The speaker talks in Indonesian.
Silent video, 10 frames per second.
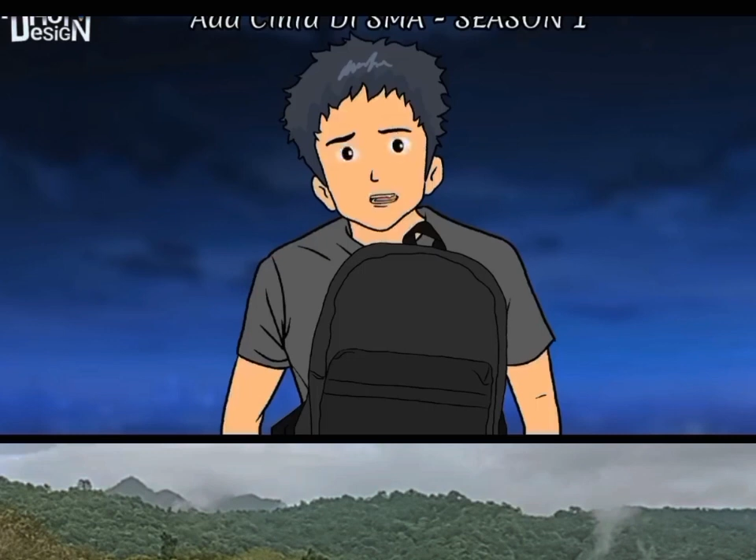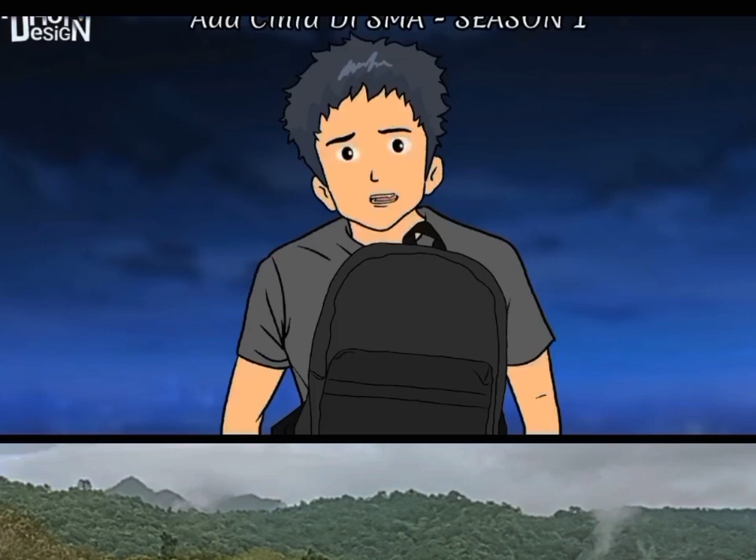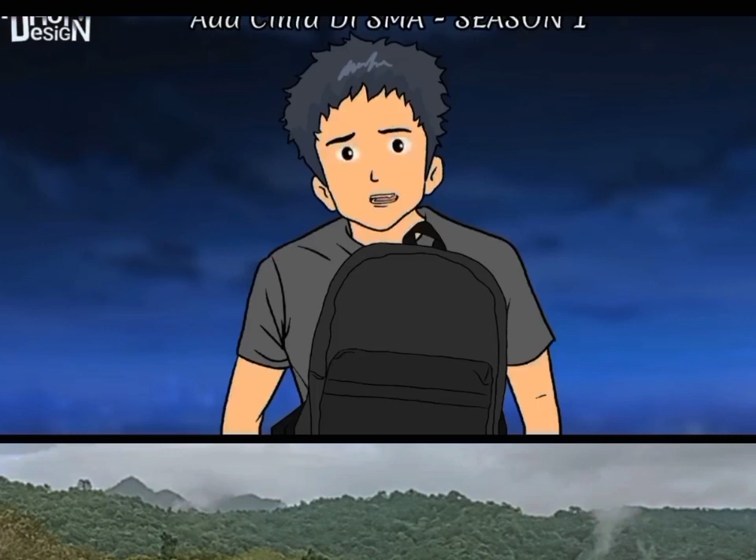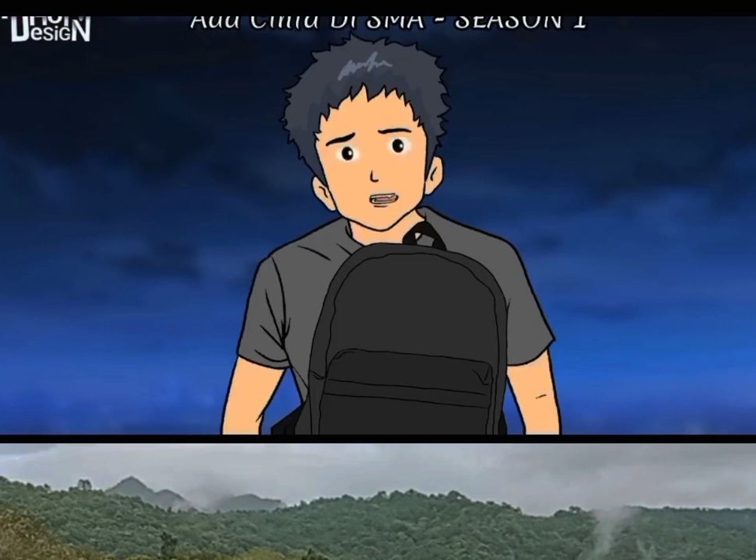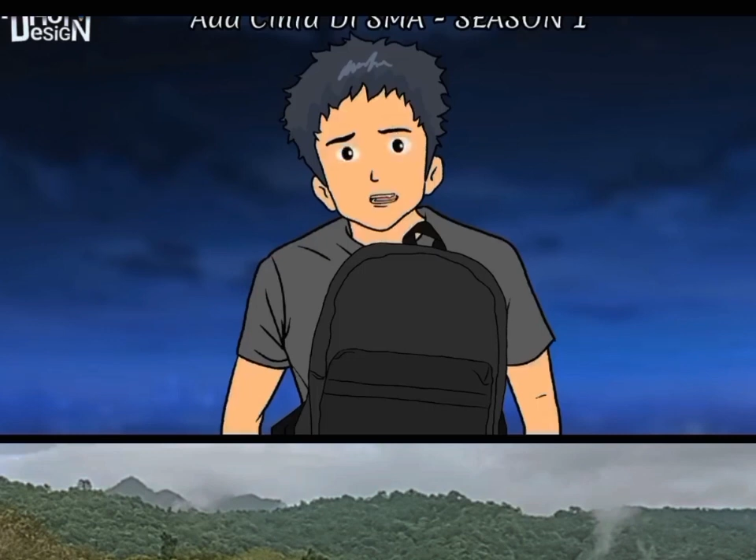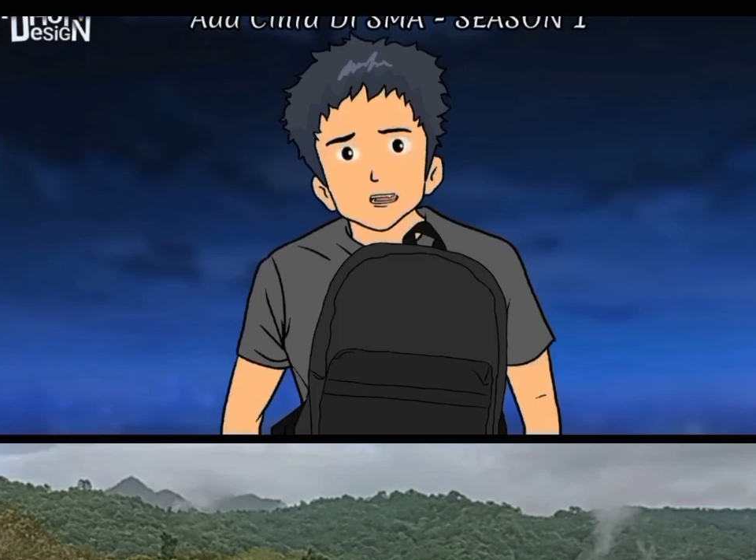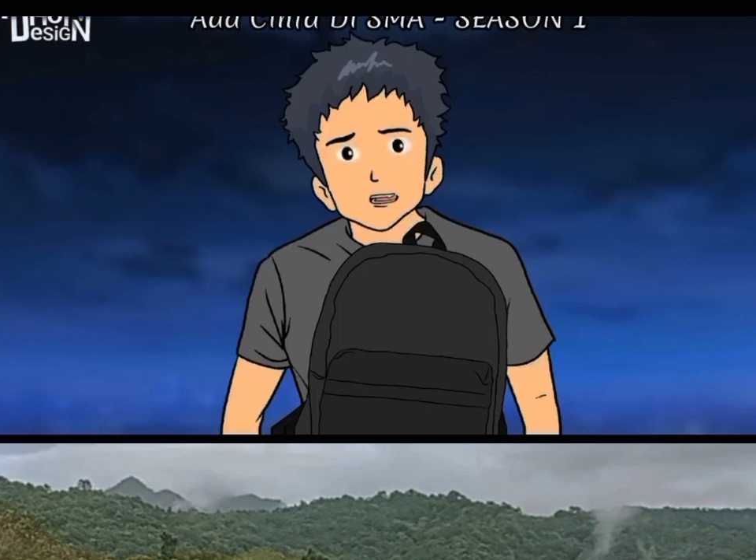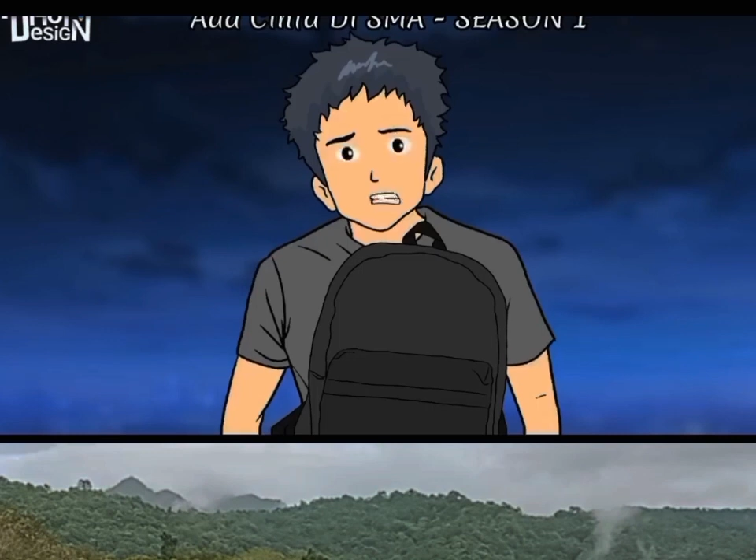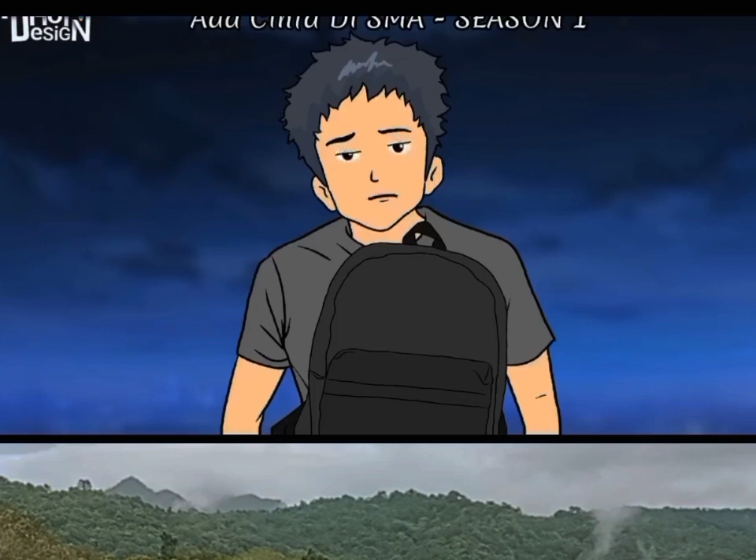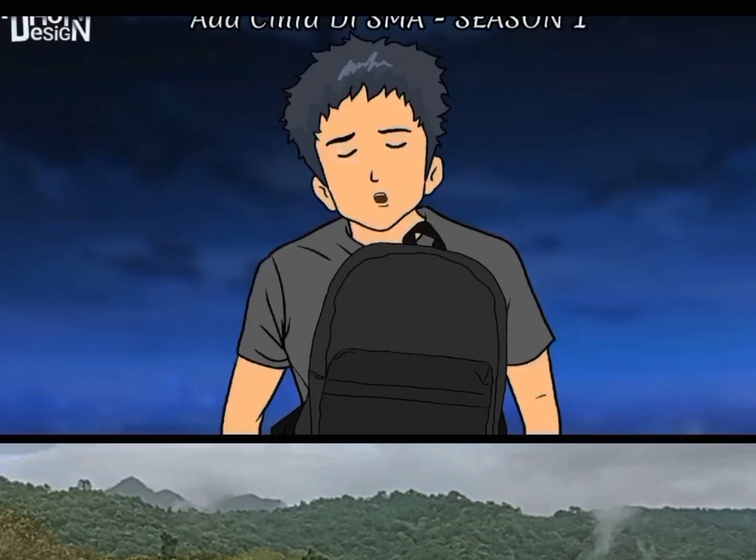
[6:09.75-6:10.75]
Tapi
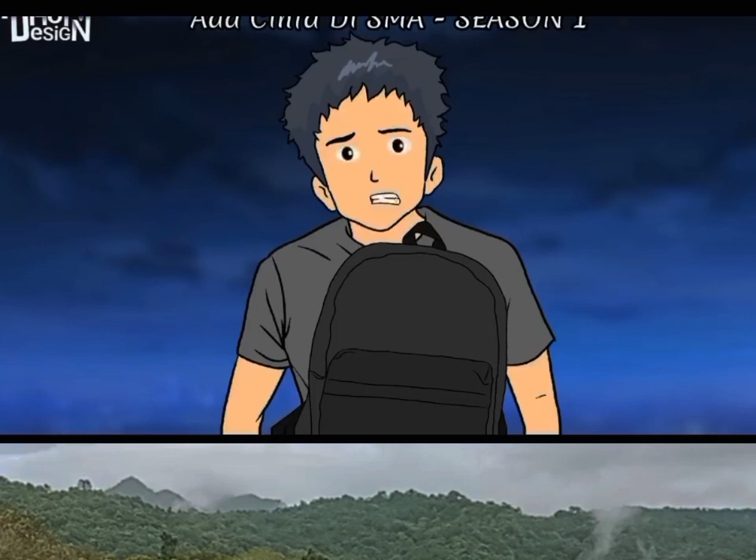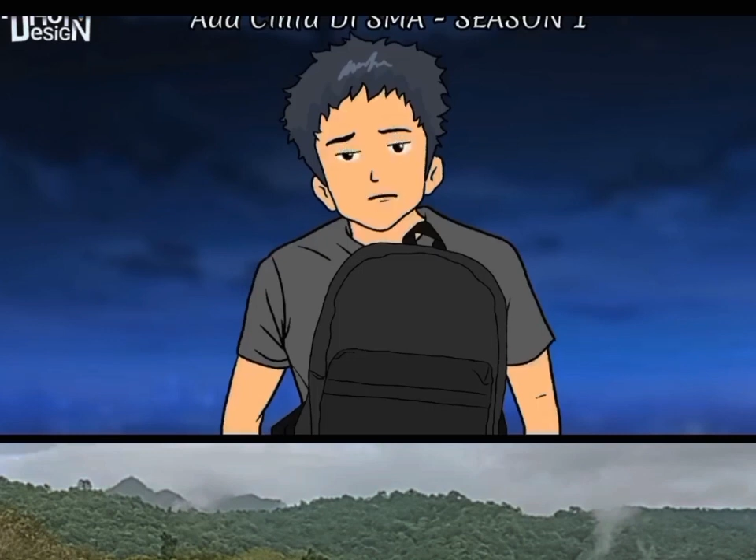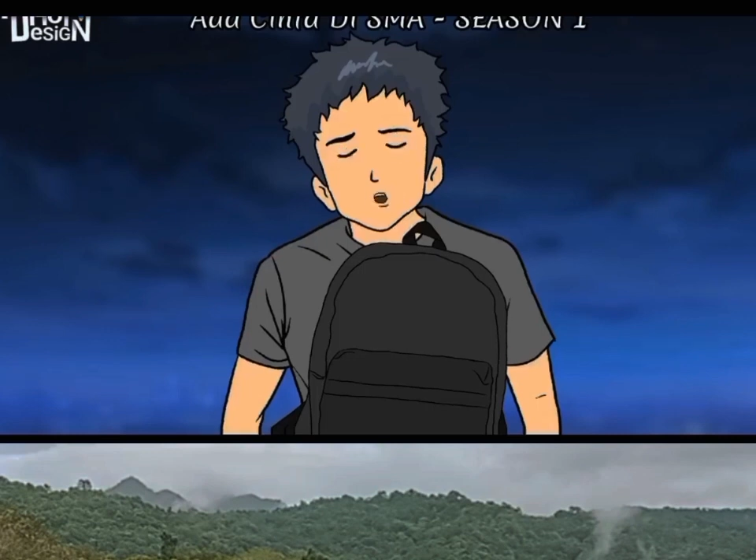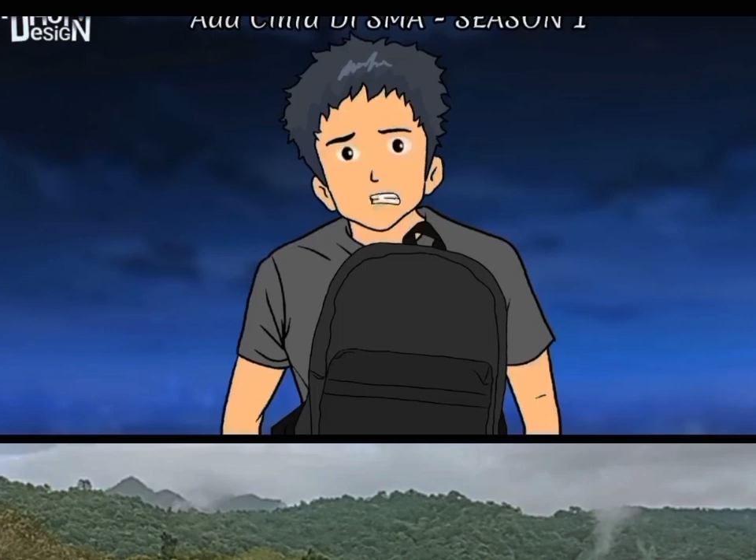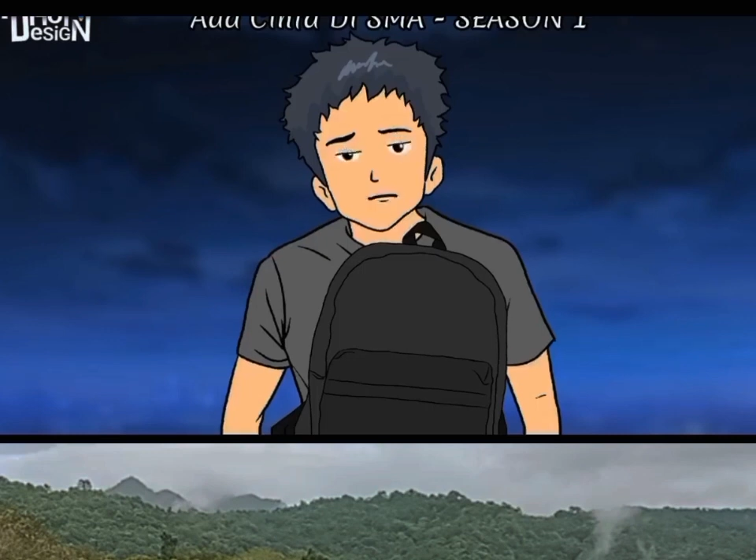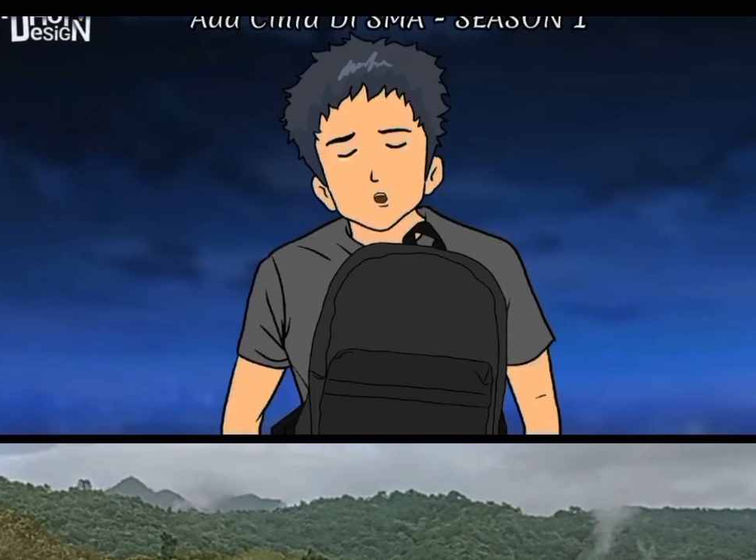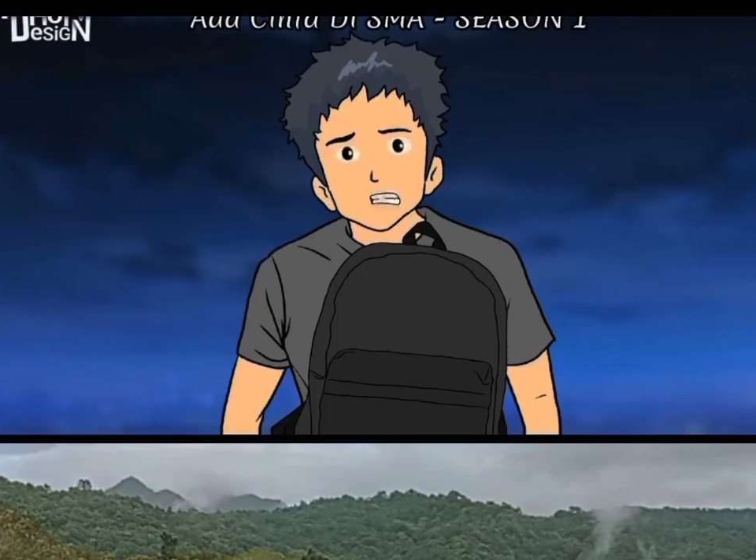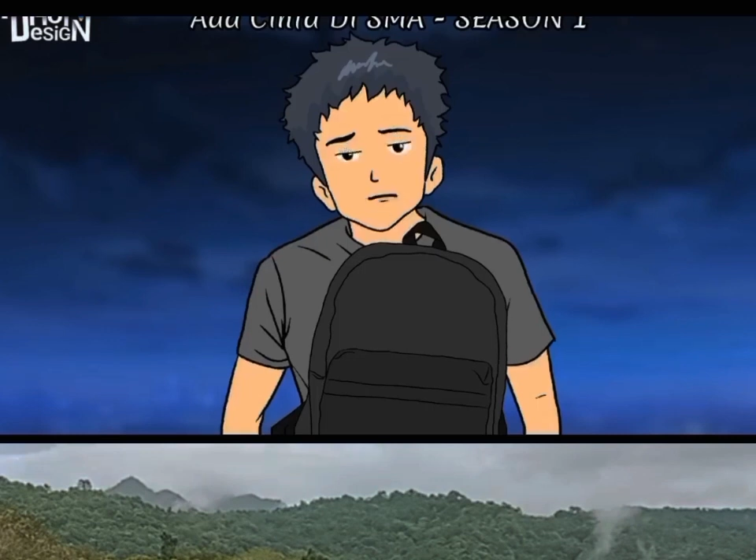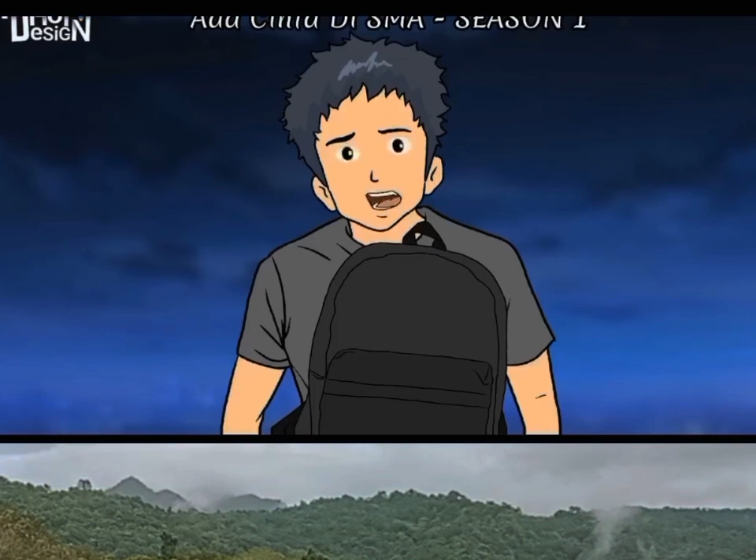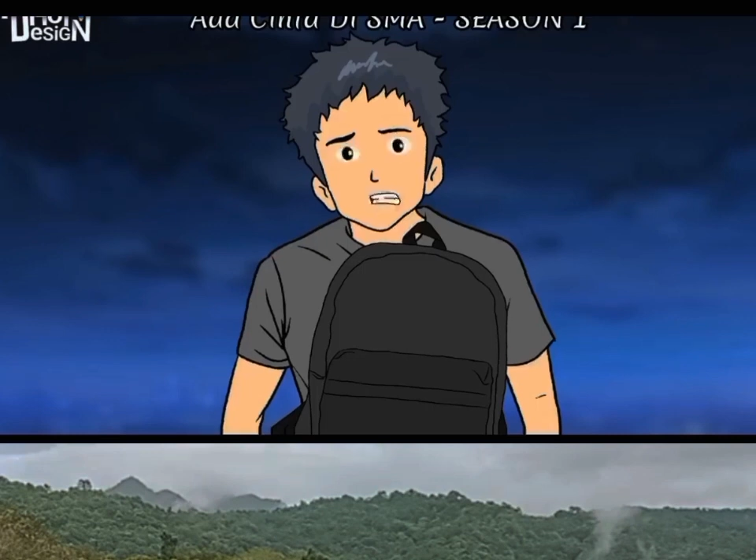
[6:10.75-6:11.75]
Yot, op op
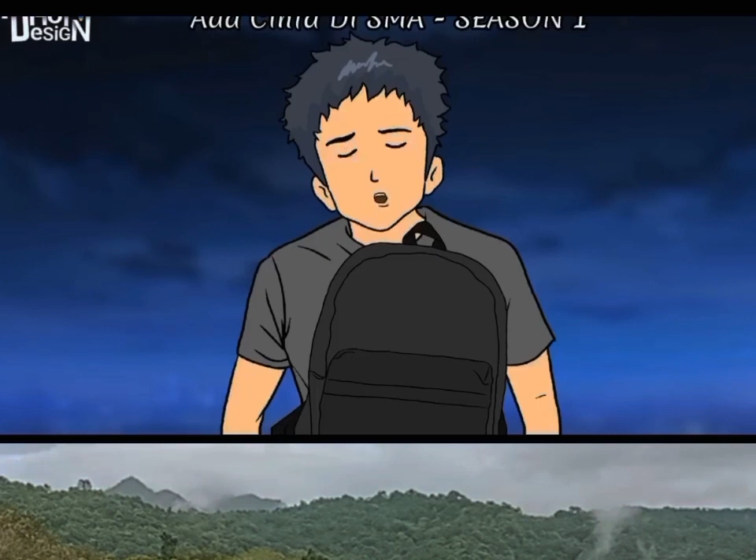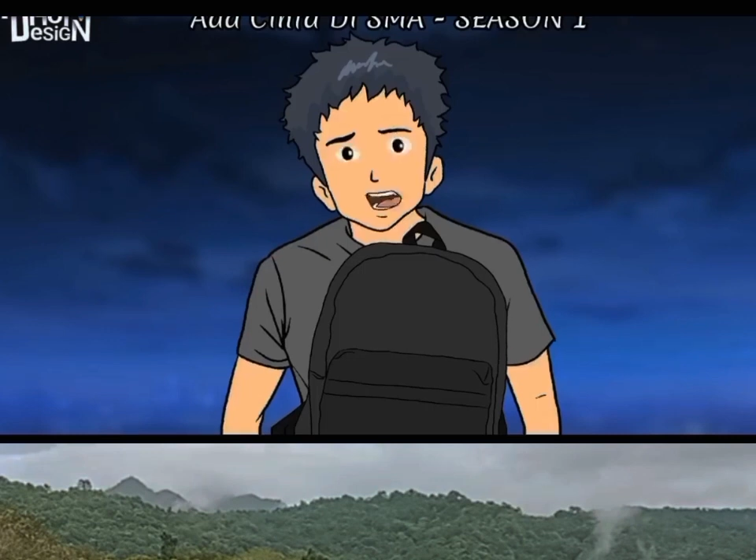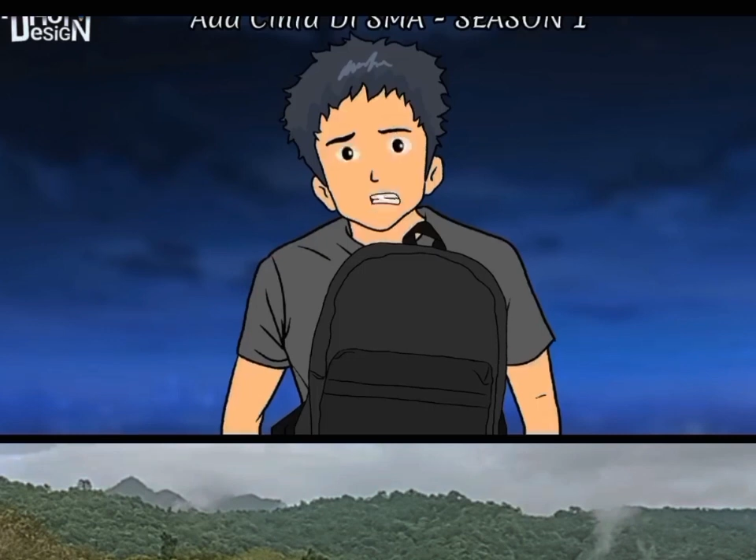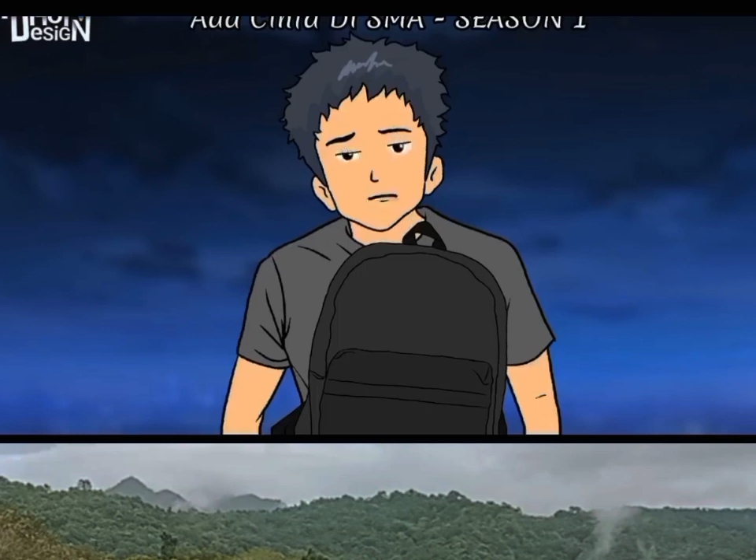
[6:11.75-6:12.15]
nak dengerin gua